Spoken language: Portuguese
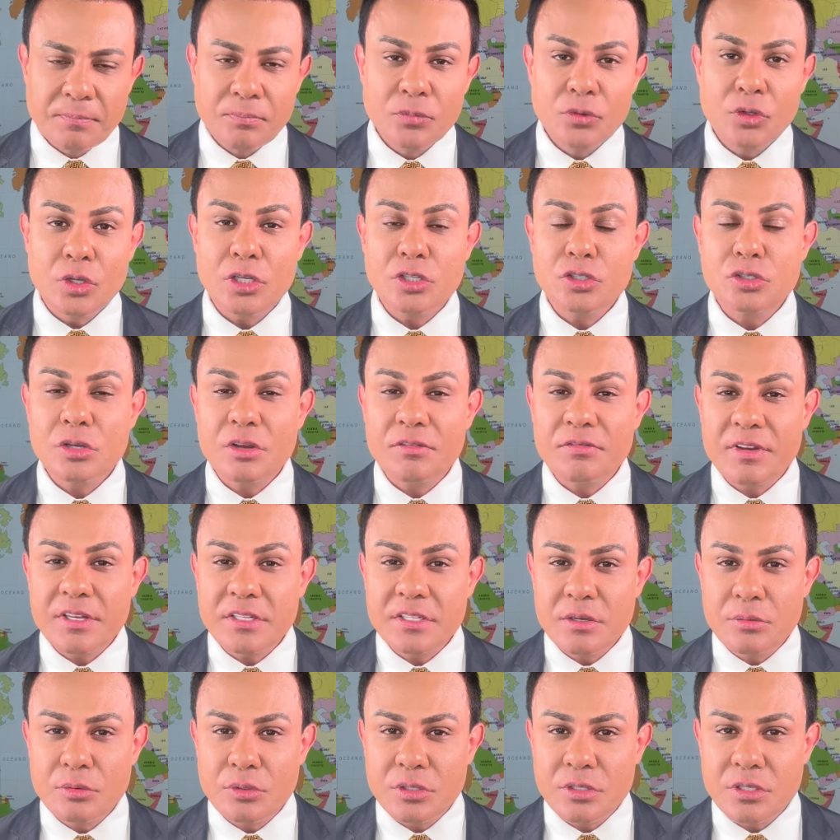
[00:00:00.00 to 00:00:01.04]
Nós só
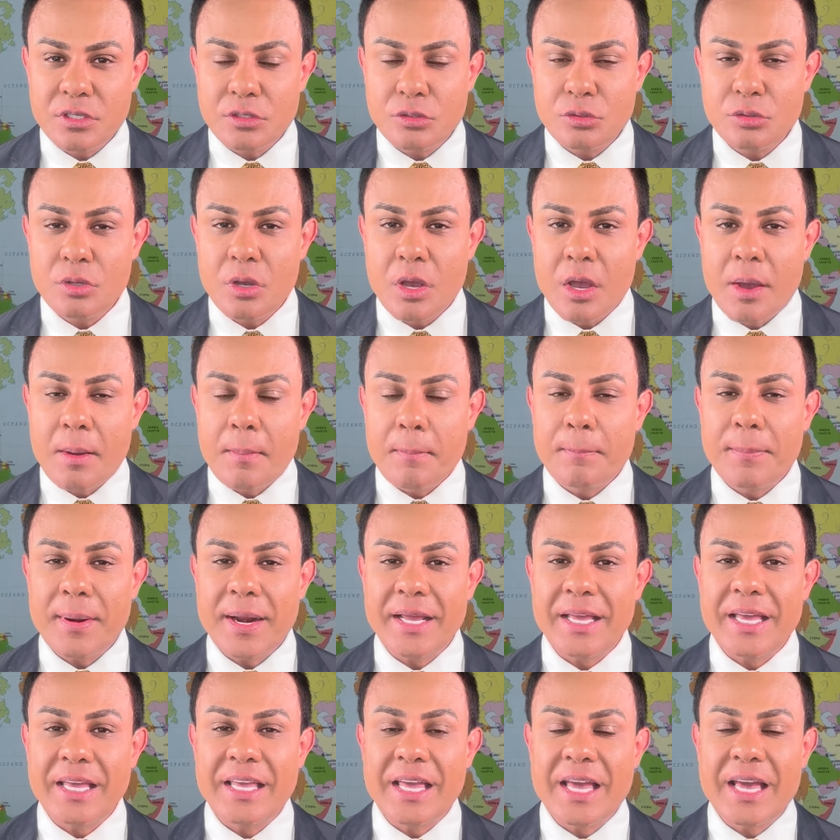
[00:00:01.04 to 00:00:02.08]
fazemos isso para
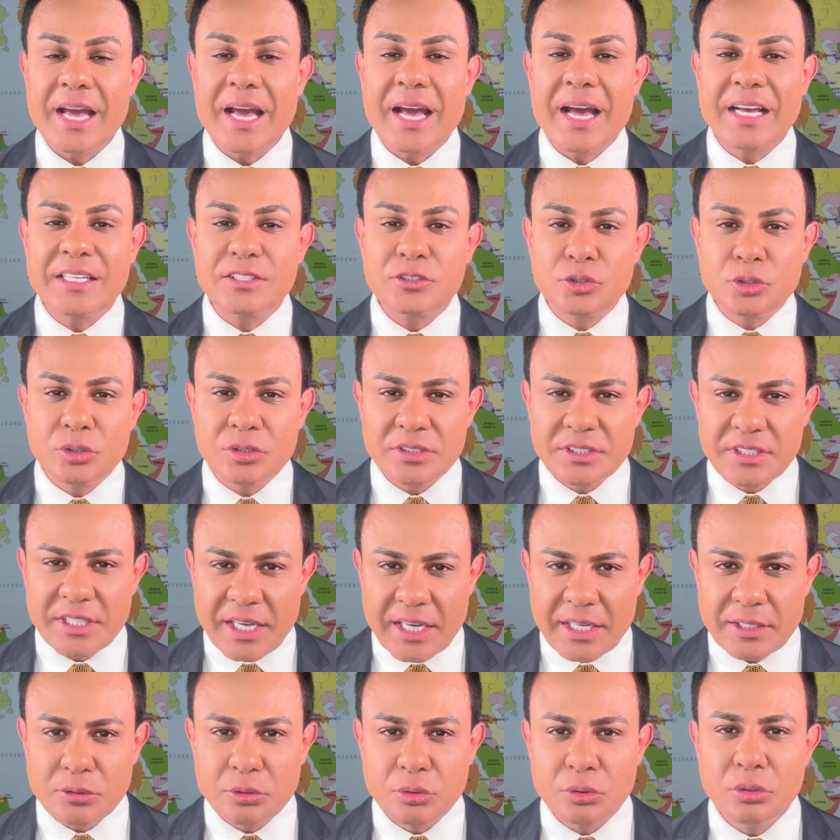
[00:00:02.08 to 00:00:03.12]
quem é
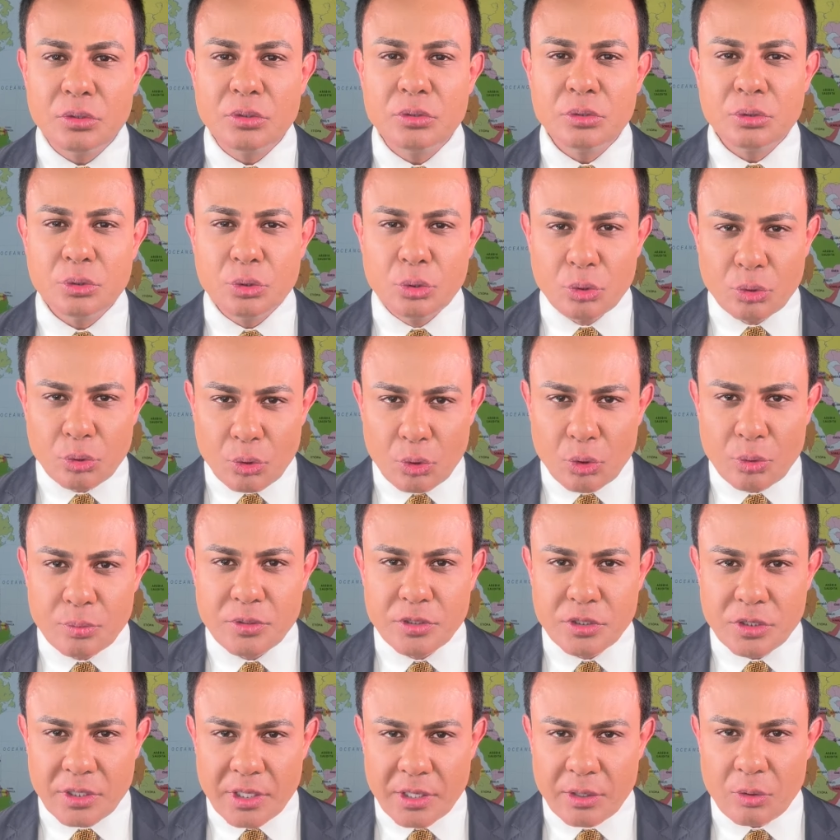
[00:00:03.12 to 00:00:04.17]
associado do clube
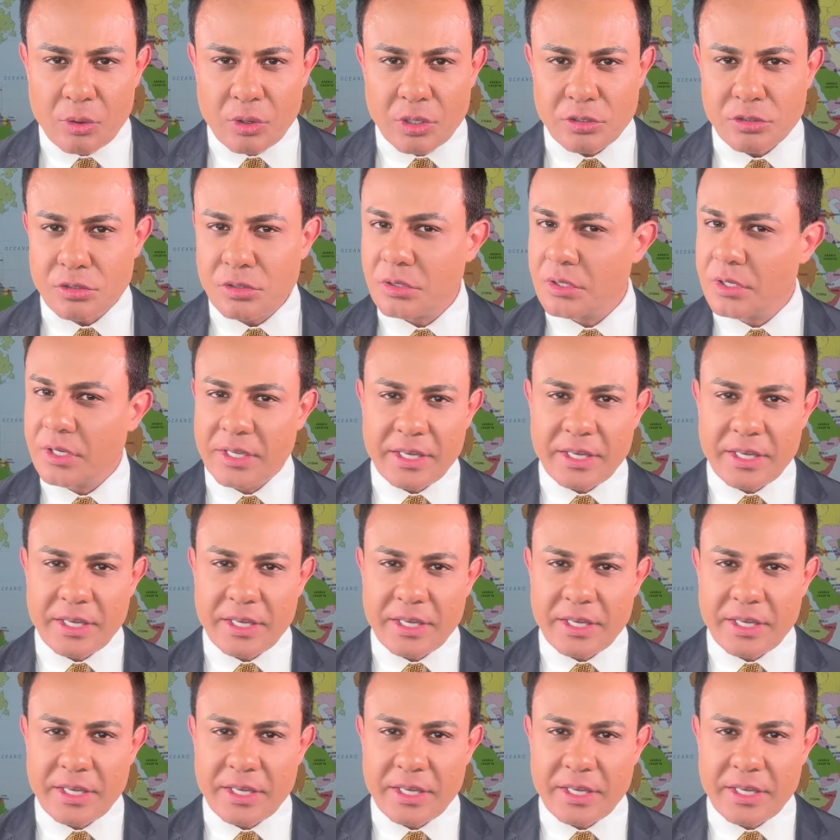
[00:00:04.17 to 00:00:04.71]
de negócio.